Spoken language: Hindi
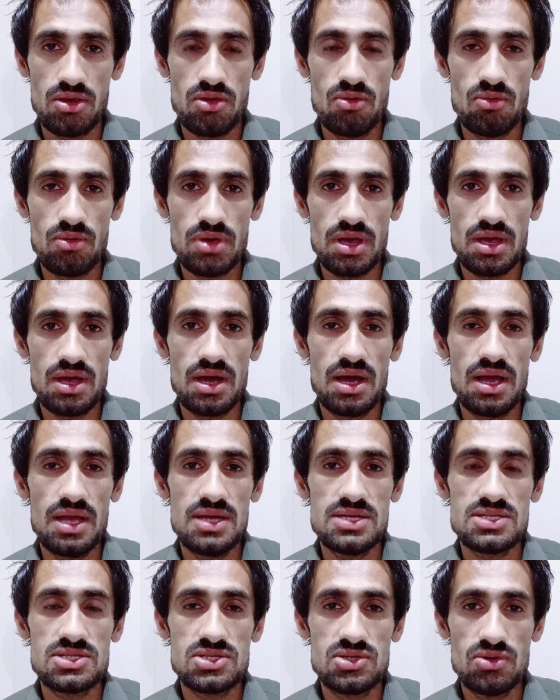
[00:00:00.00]
क्योंकि
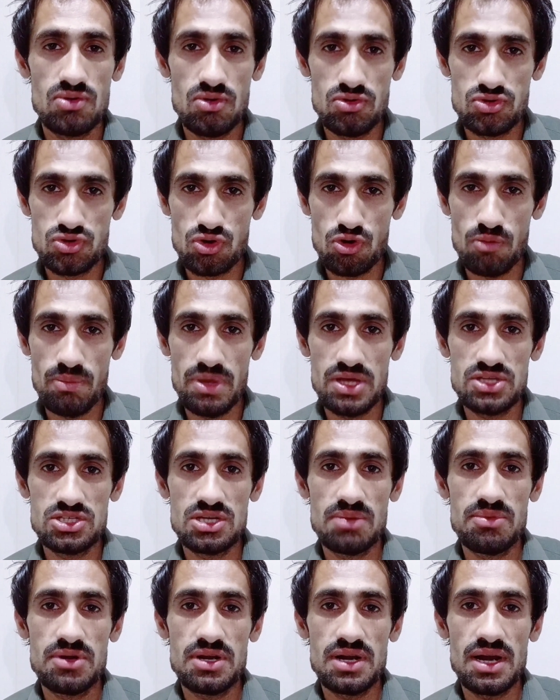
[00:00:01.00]
गाइस शुरू शुरू में
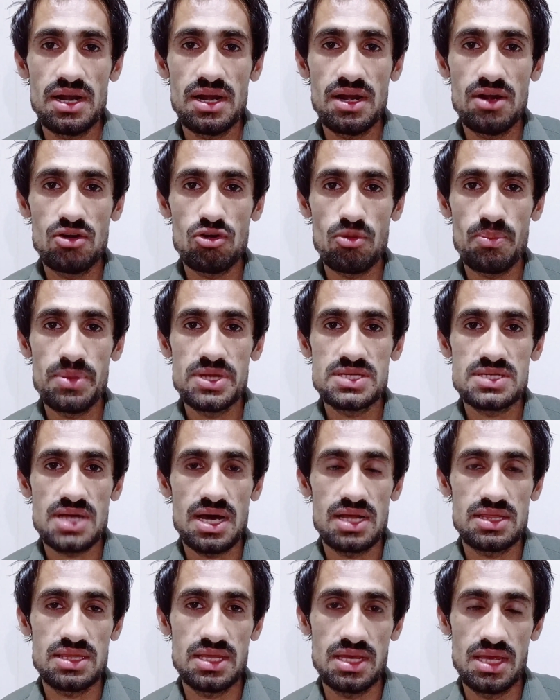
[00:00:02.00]
जब ट्रेंडिंग टॉपिक्स
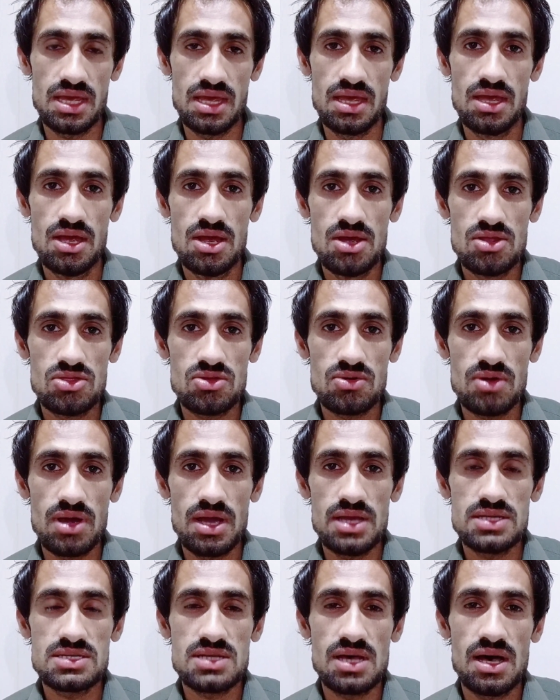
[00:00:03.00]
आते हैं तो
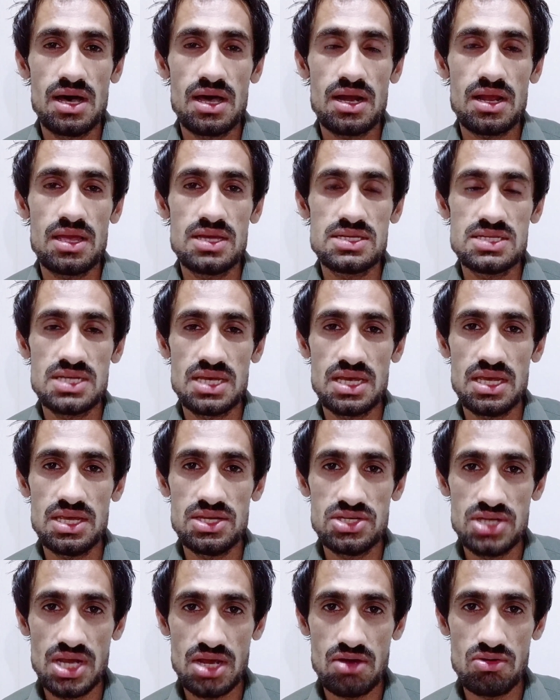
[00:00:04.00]
गाइस हर किसी की
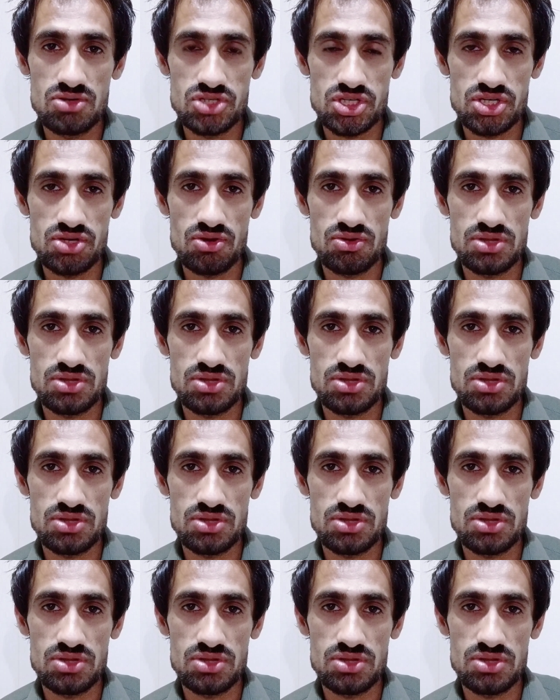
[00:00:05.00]
ये कोशिश